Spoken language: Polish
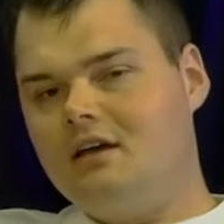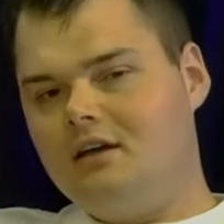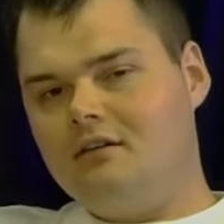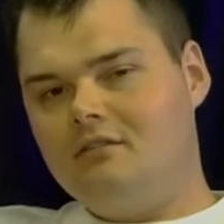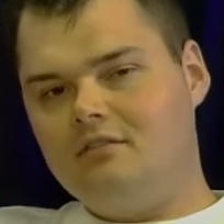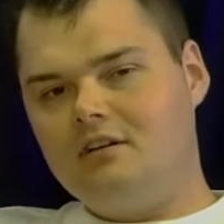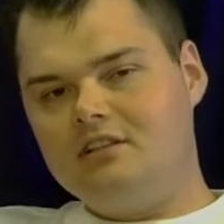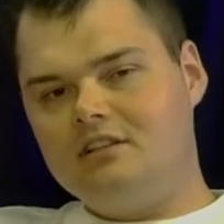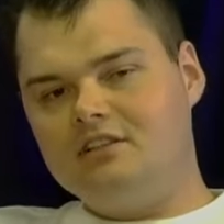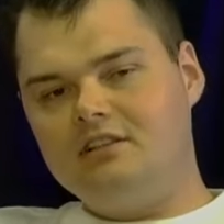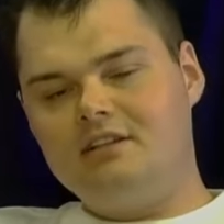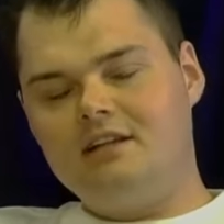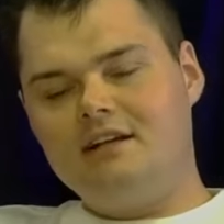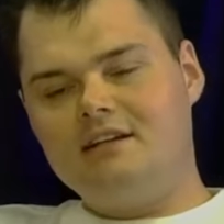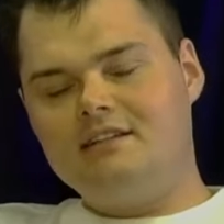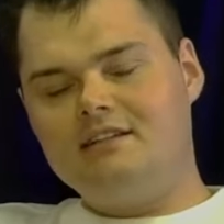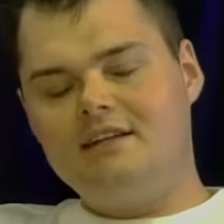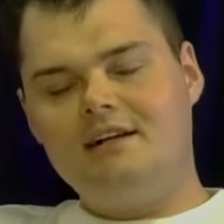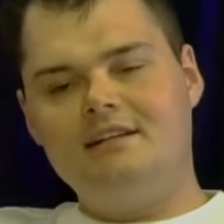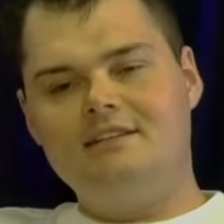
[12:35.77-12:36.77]
Właśnie
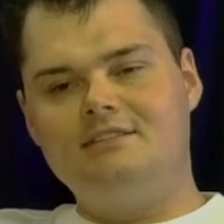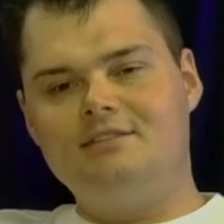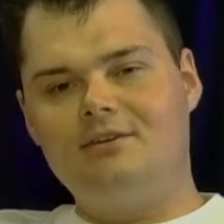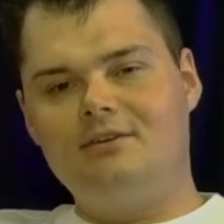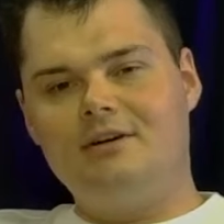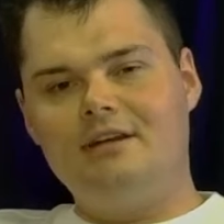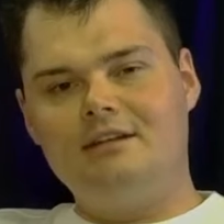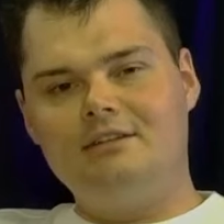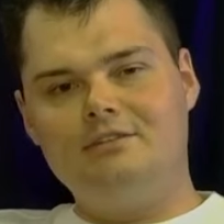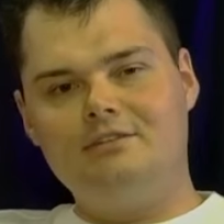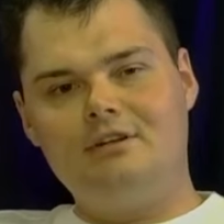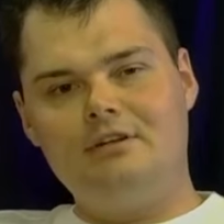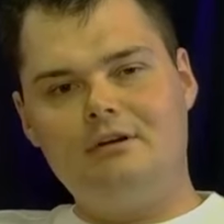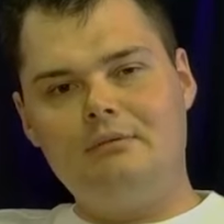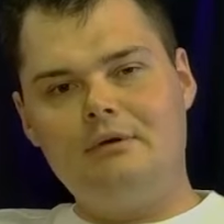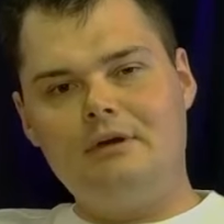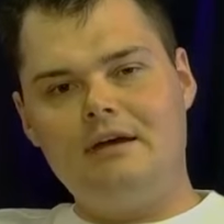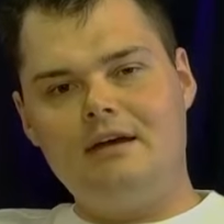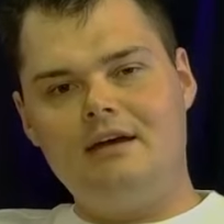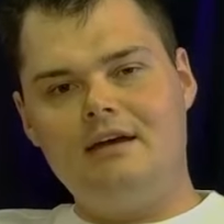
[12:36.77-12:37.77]
tak teraz kojarzę
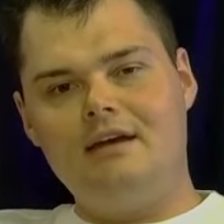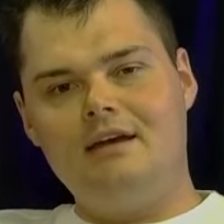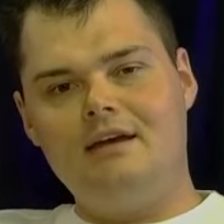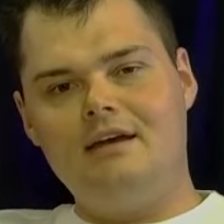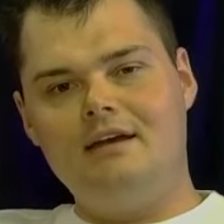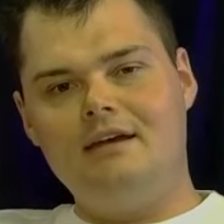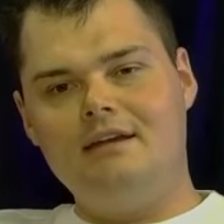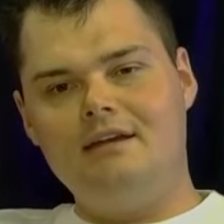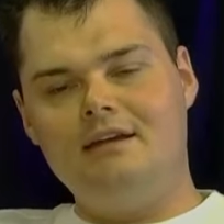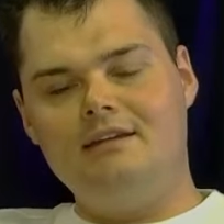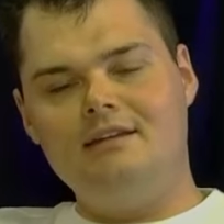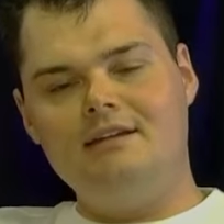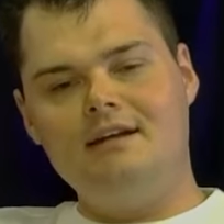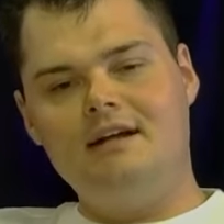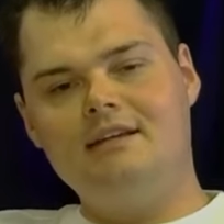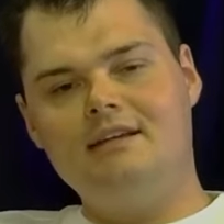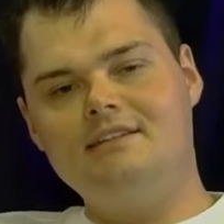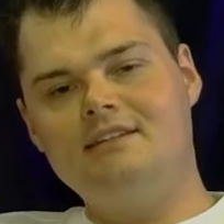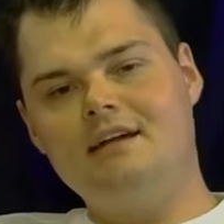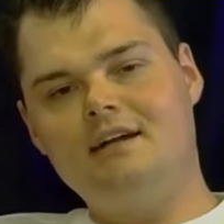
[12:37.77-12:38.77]
e,
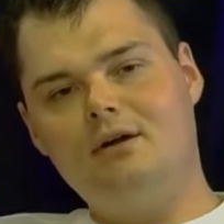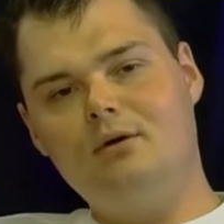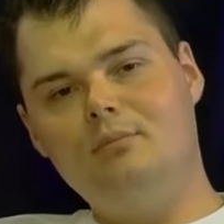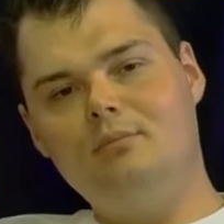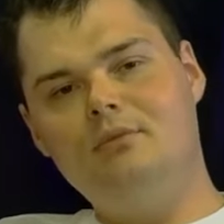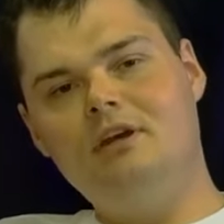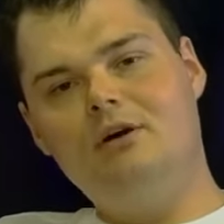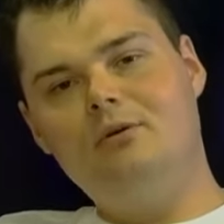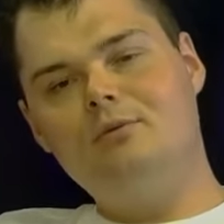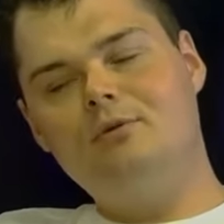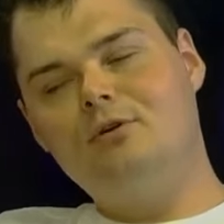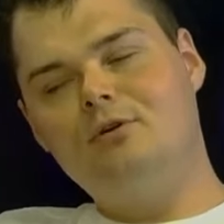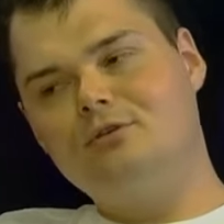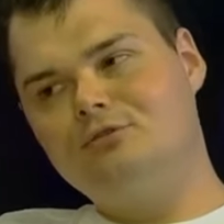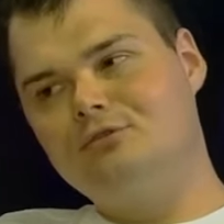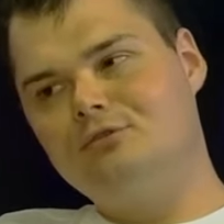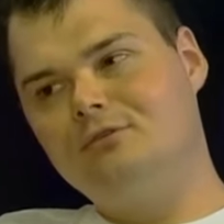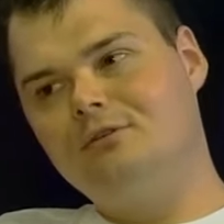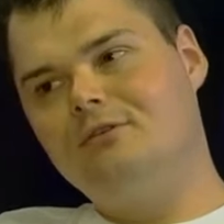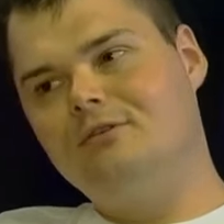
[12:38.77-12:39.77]
jedynka z taką białą
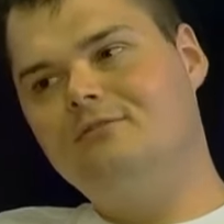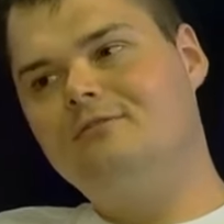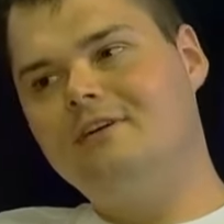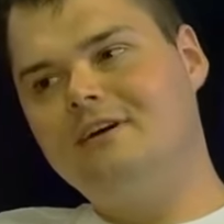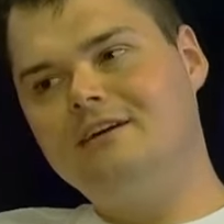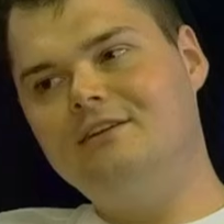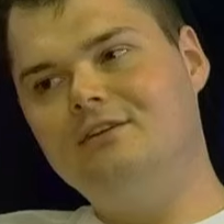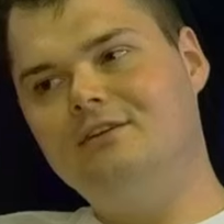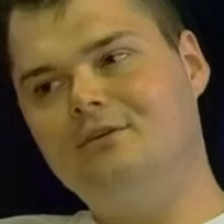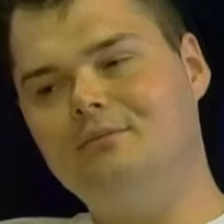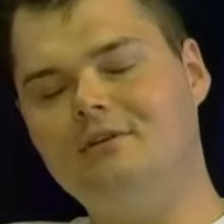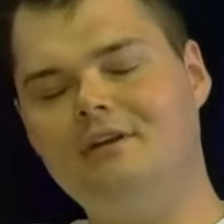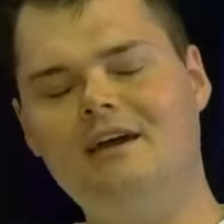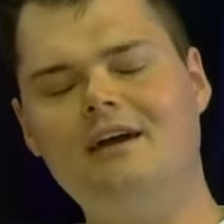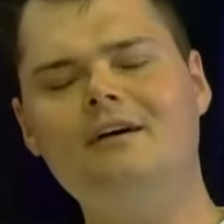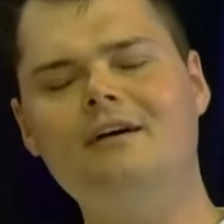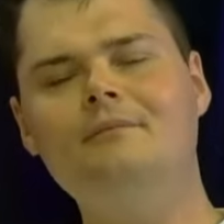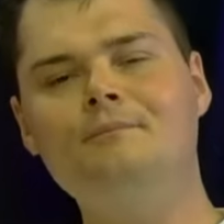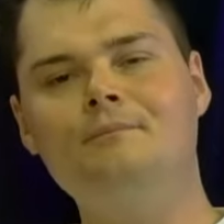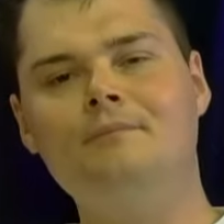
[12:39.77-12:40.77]
koszulą fajną,
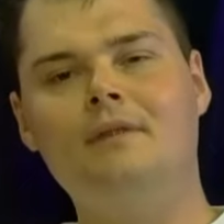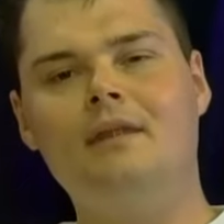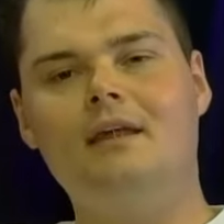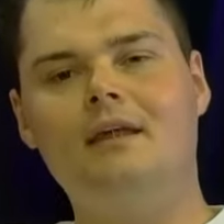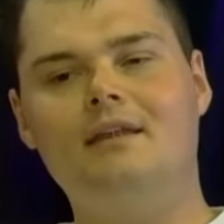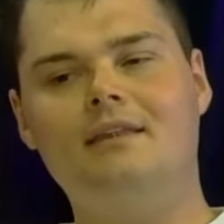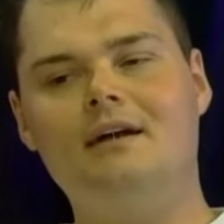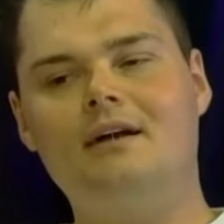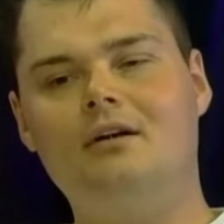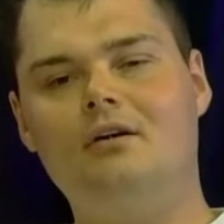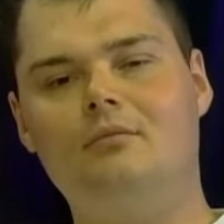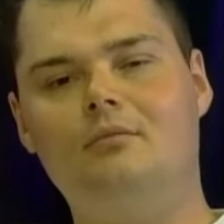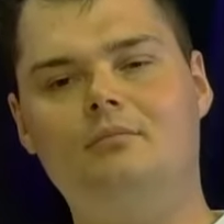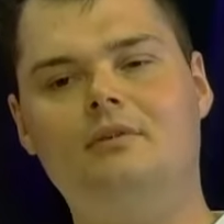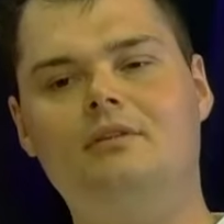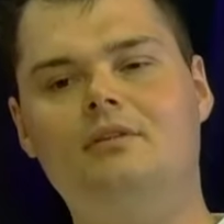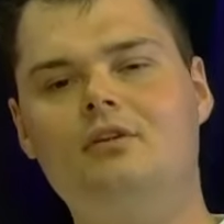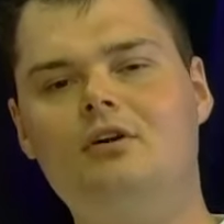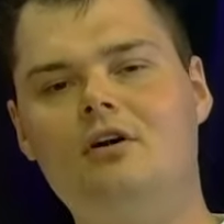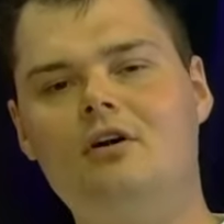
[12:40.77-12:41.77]
nie? Mhm. Taką
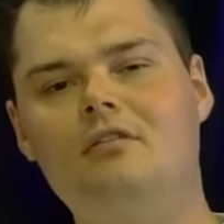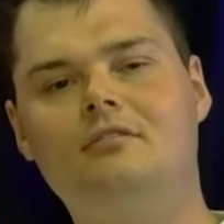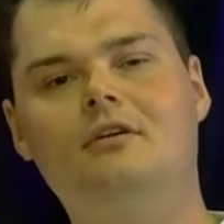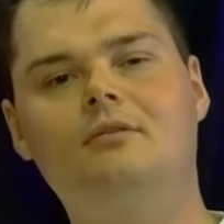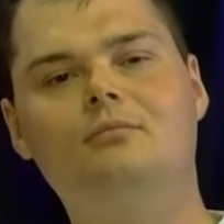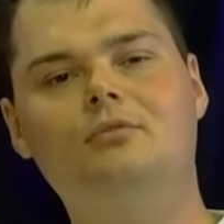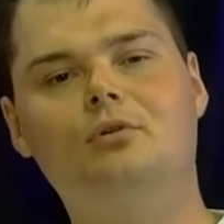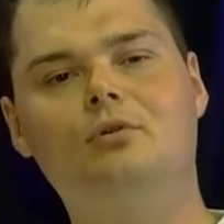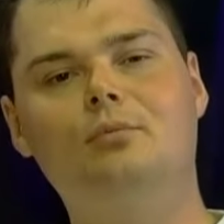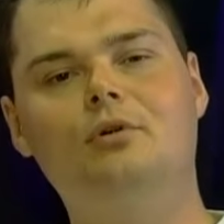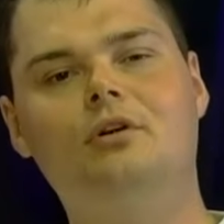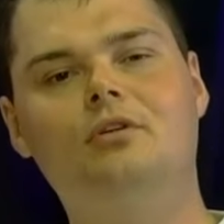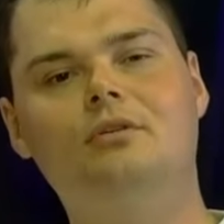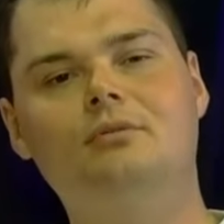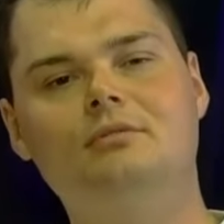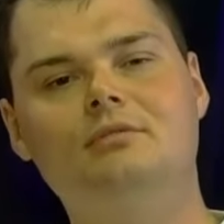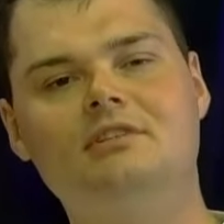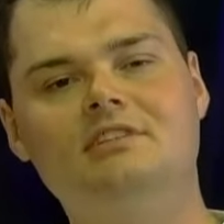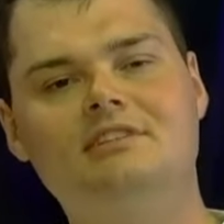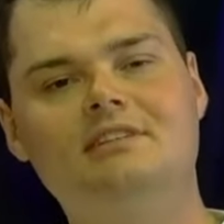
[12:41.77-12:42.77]
nową,
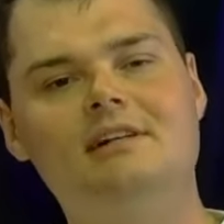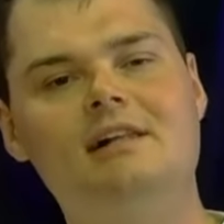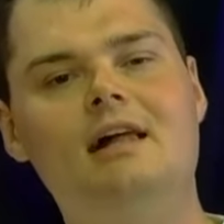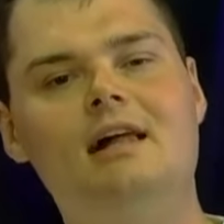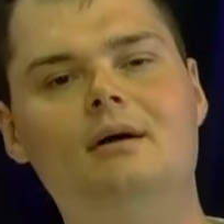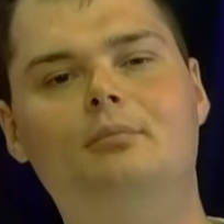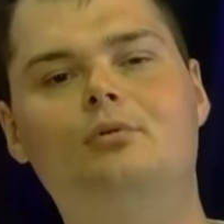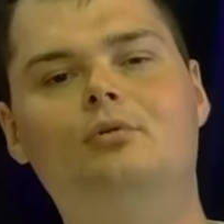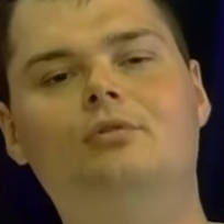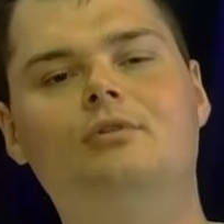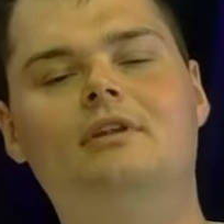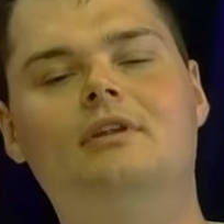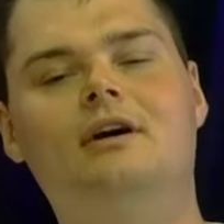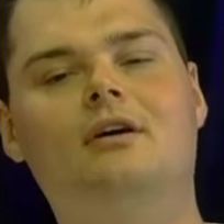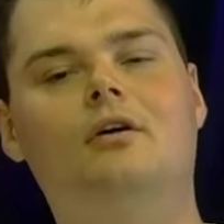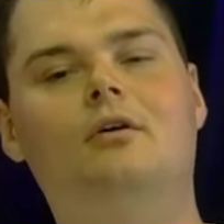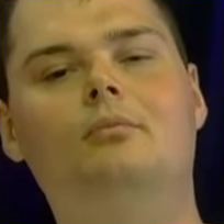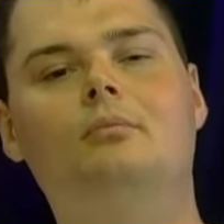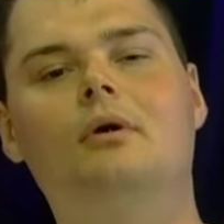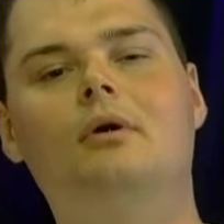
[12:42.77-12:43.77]
kupioną ze sklepu,
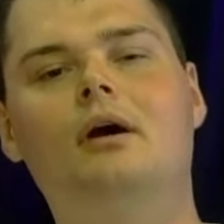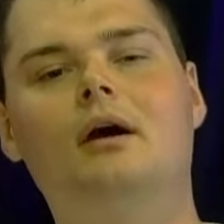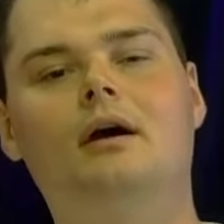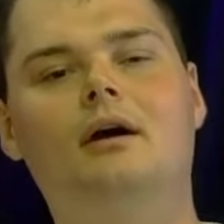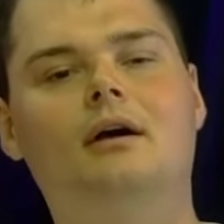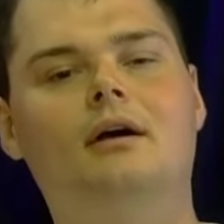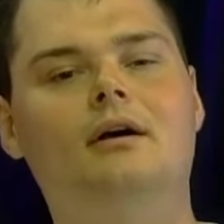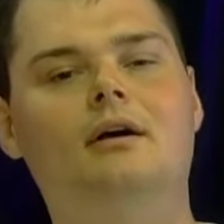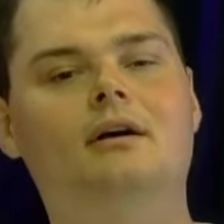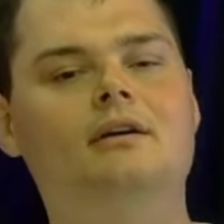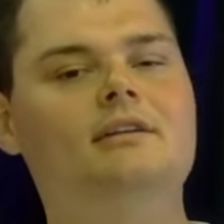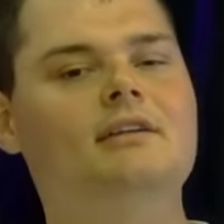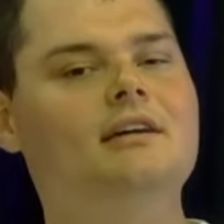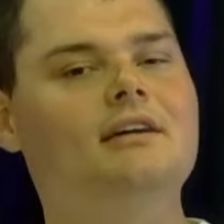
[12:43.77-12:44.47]
taką e,